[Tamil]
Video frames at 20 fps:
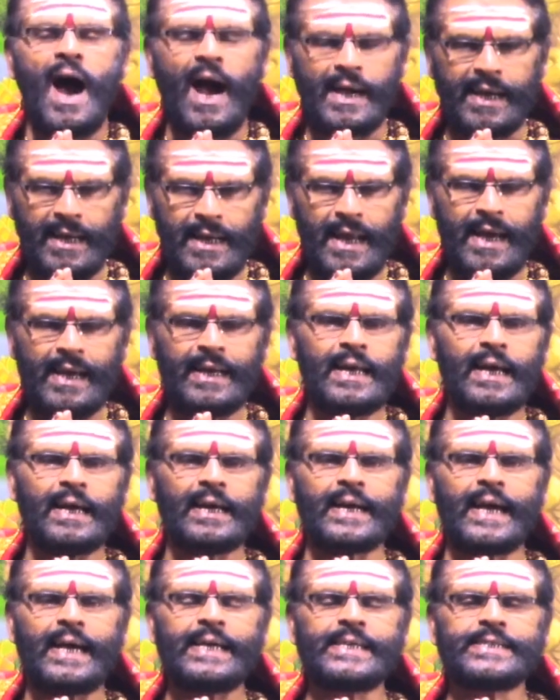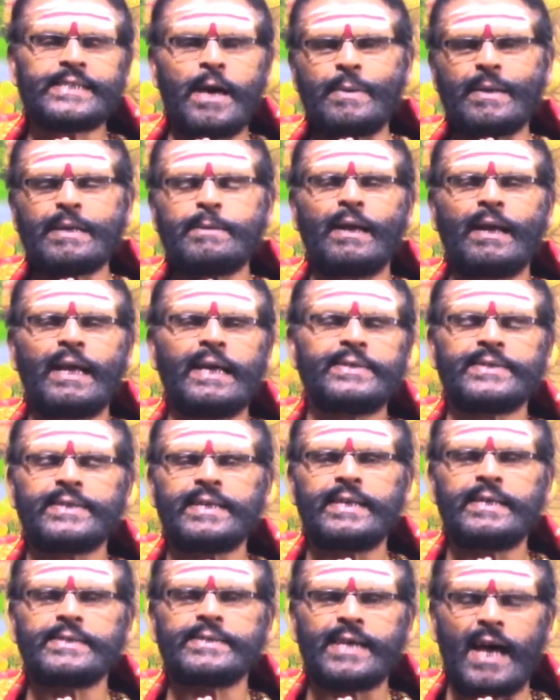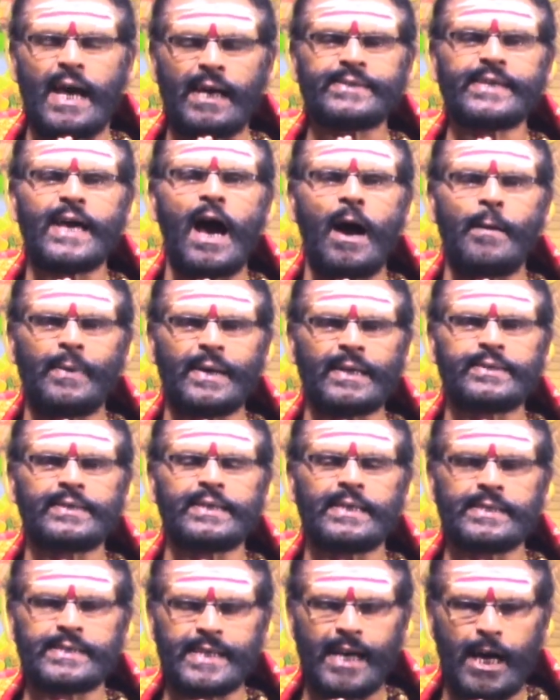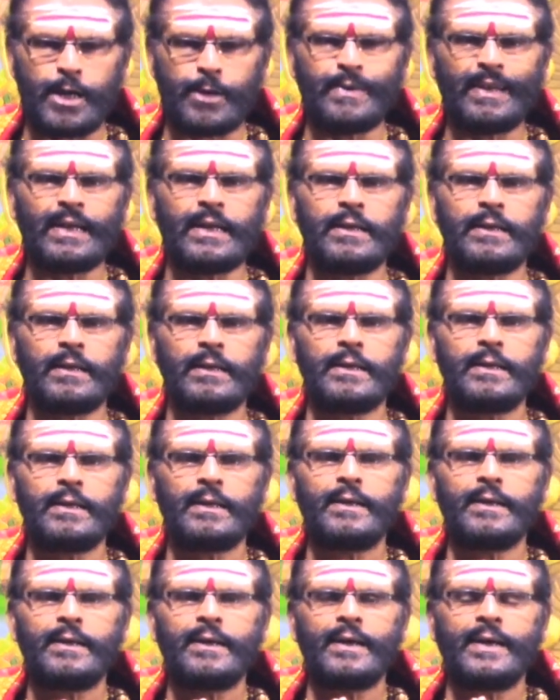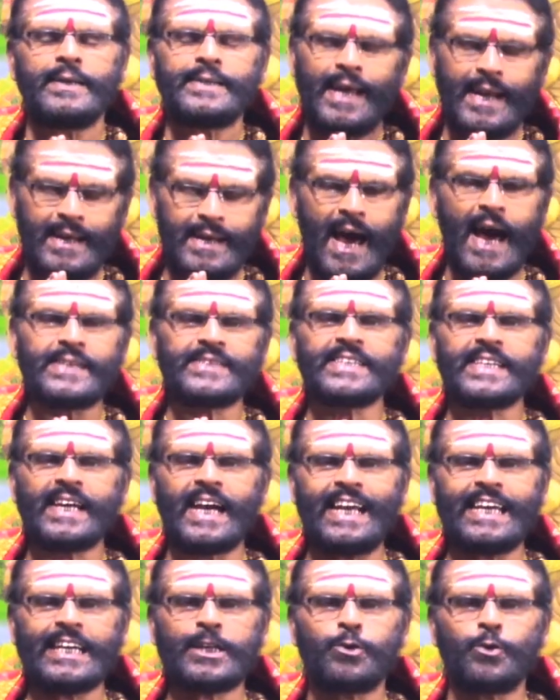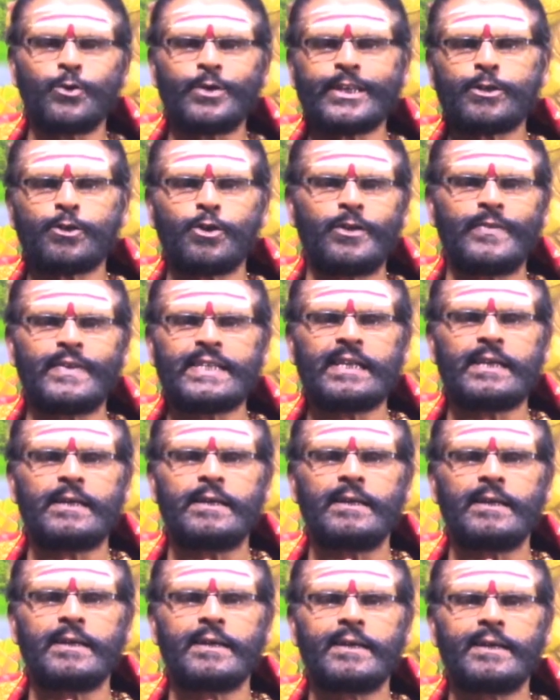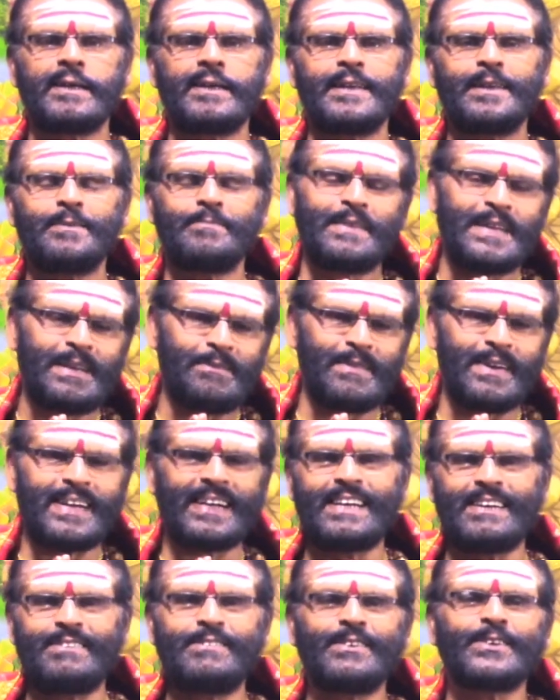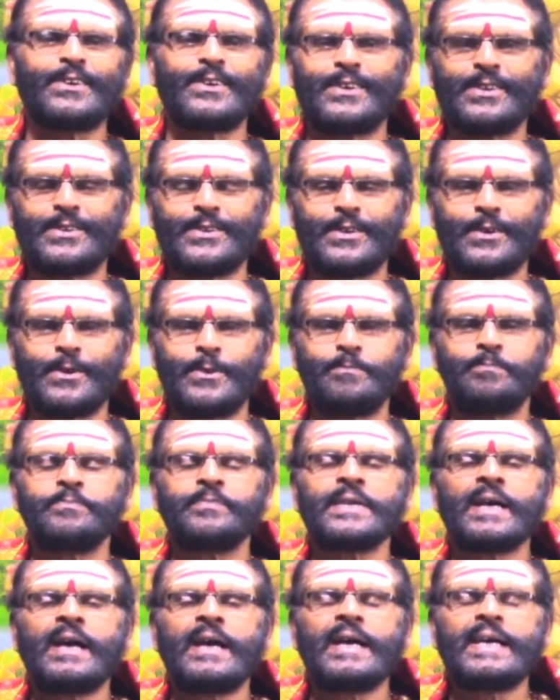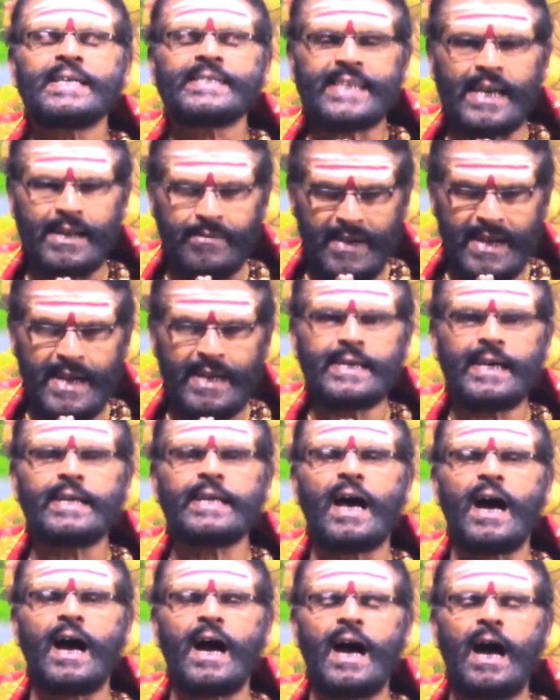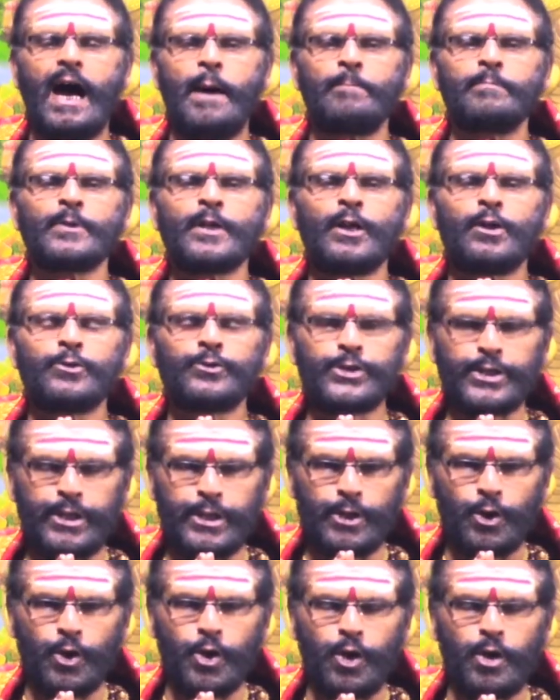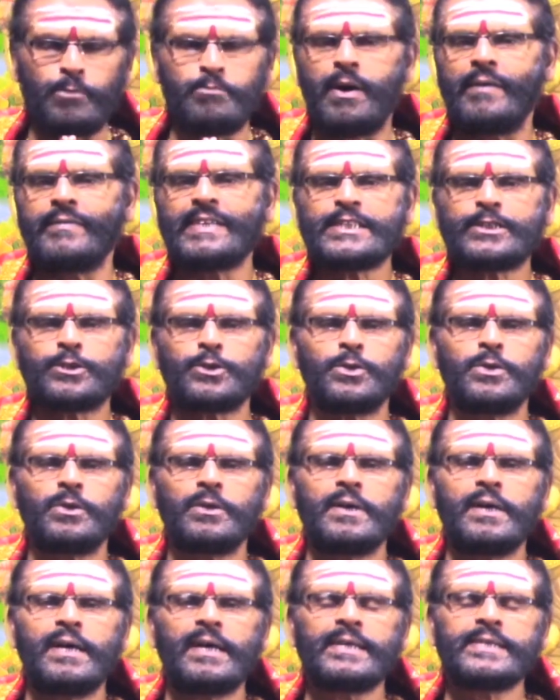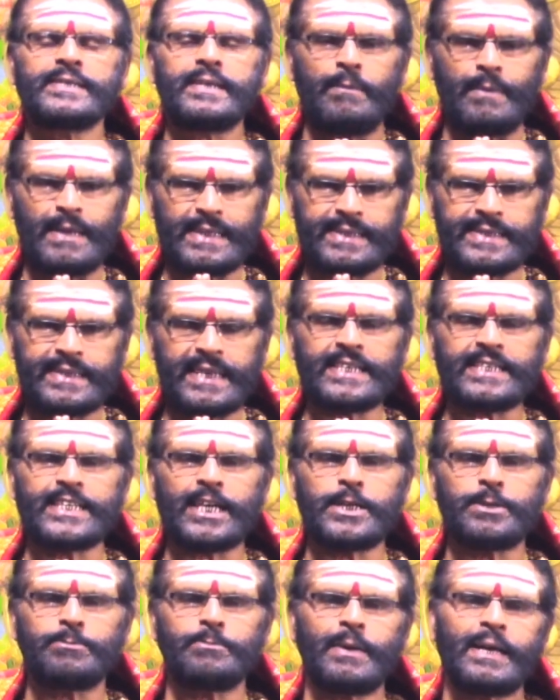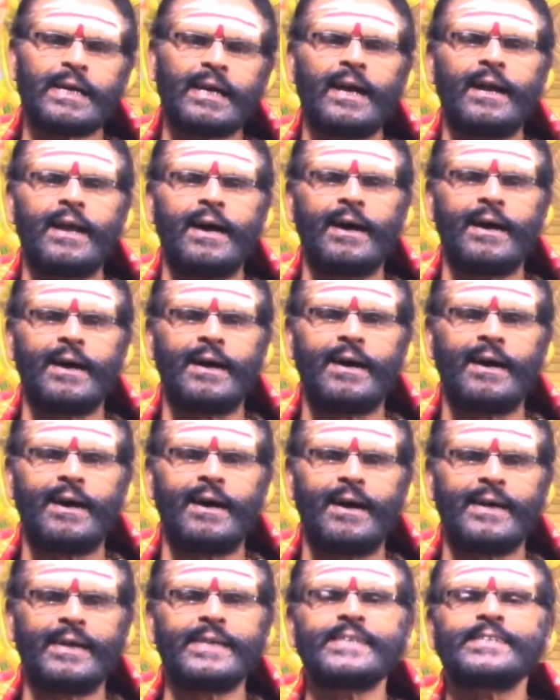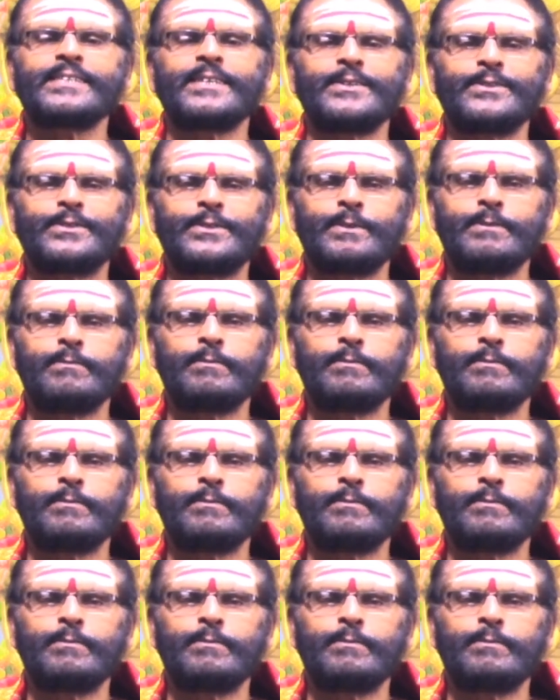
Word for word: அகில இலங்கை சபரிமலை ஸ்ரீ சாஸ்தாபுரத்தின் சார்பில் நல்லாசிகளை கூறிக்கொள்வதில் மன மகிழ்வு கொள்கிறோம் சர்வே ஜனாக சுகினோம் பவந்து சமஸ்த சன்மங்களானி சந்தி